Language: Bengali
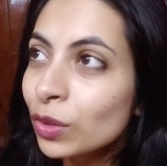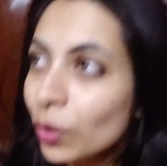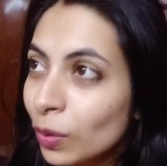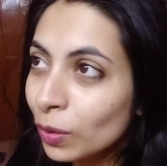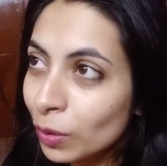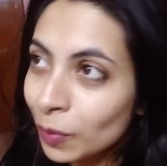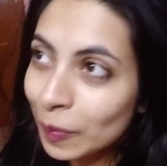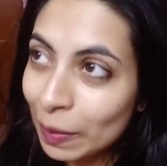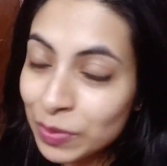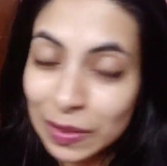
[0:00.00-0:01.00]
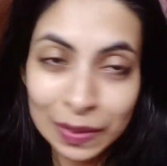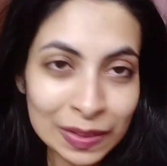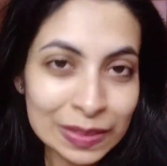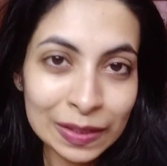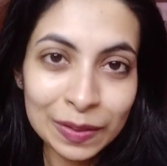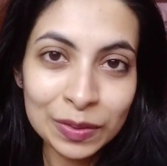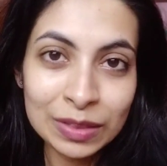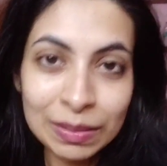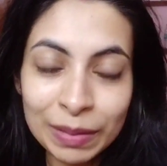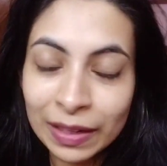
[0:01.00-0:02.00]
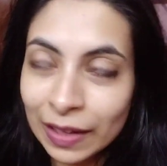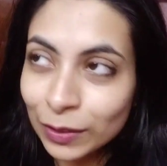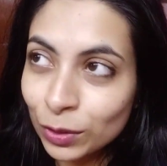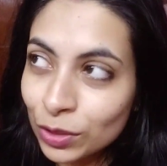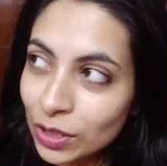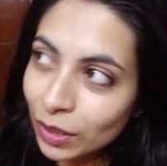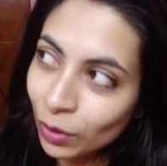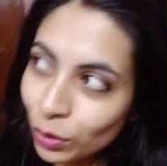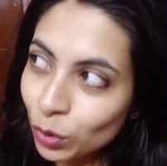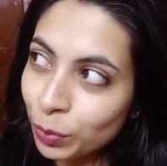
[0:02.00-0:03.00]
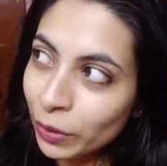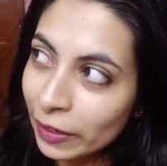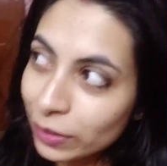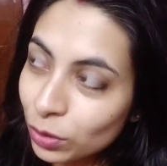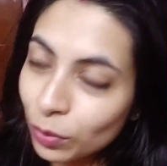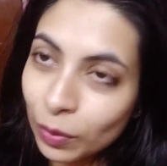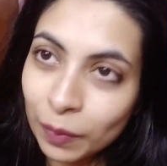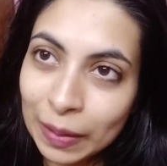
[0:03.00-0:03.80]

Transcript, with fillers: তো ভাবছি যে ডিমের কারি তো ছিলই দুপুরে তো